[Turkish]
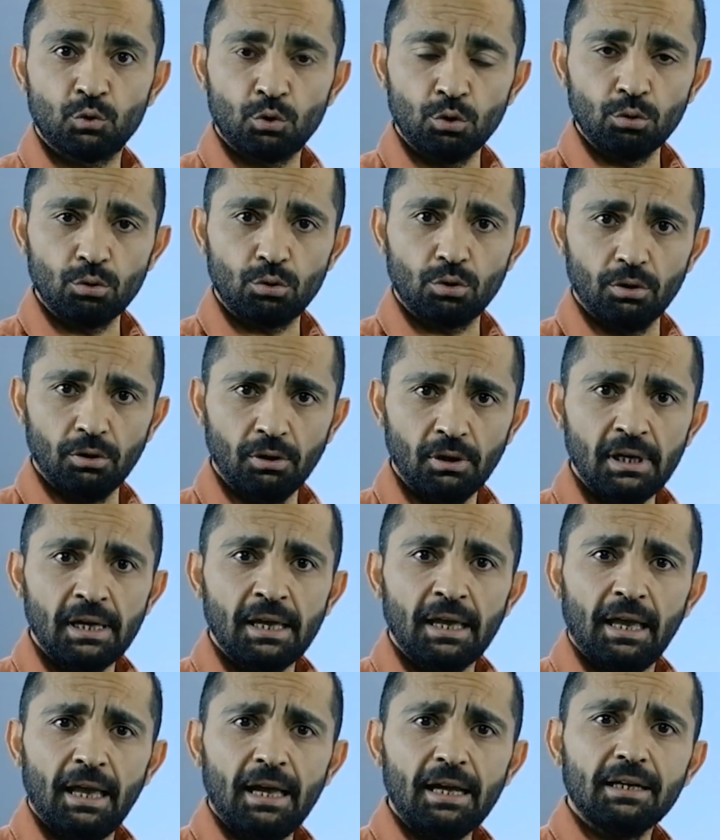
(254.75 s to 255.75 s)
Çünkü
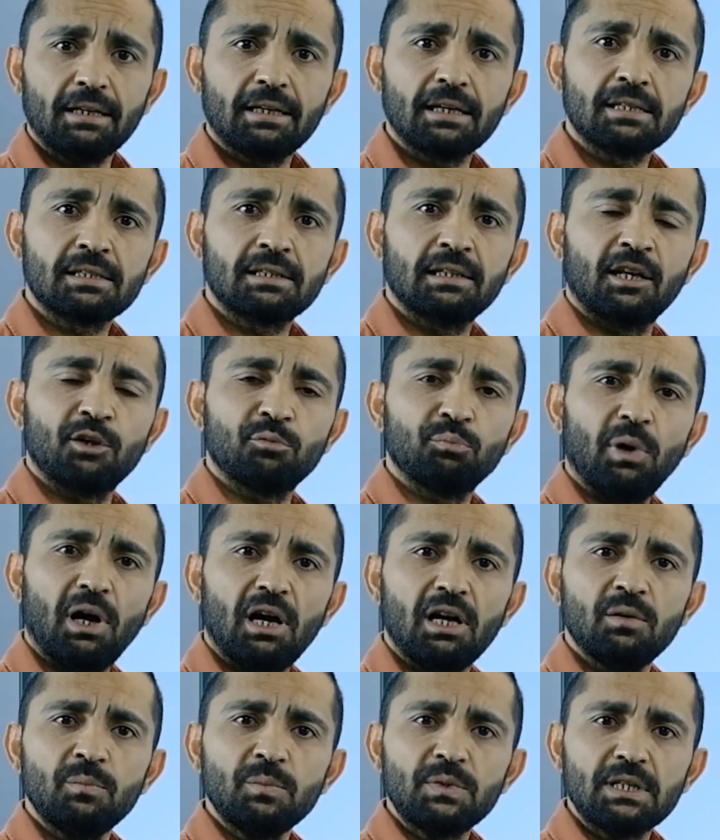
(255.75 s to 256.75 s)
herkesten
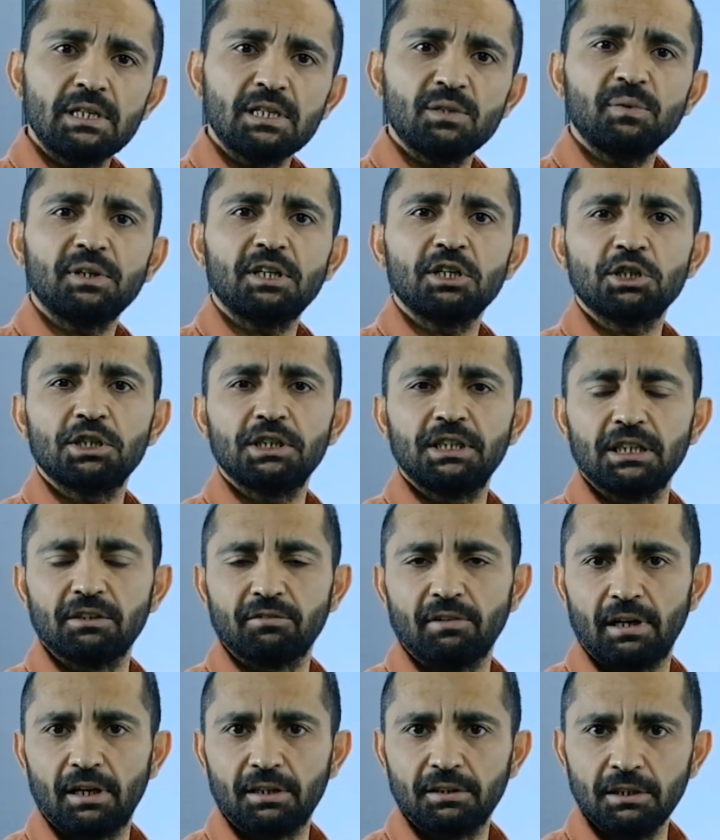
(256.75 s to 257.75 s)
bağımsız bir kişiliği
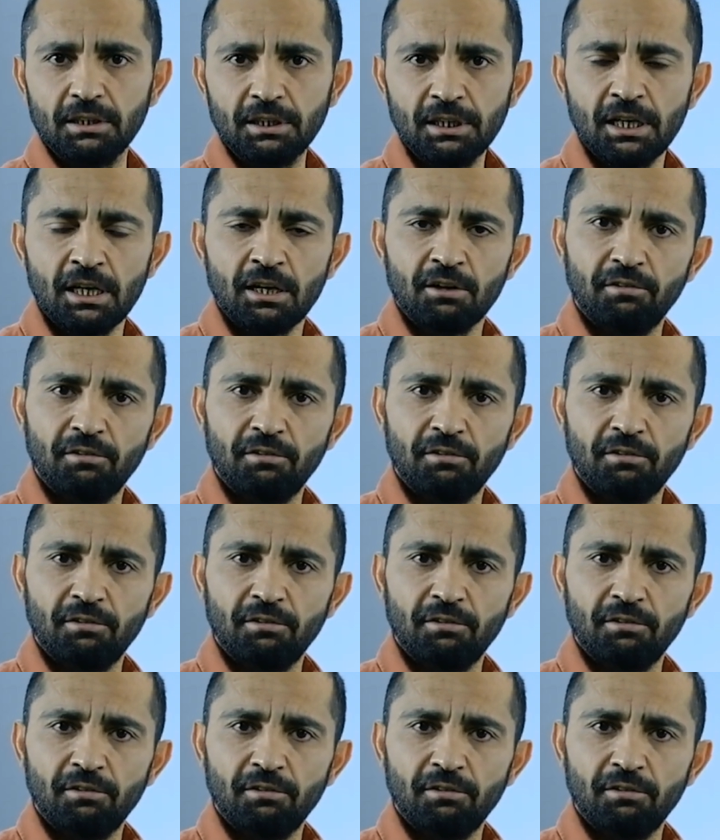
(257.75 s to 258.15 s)
vardır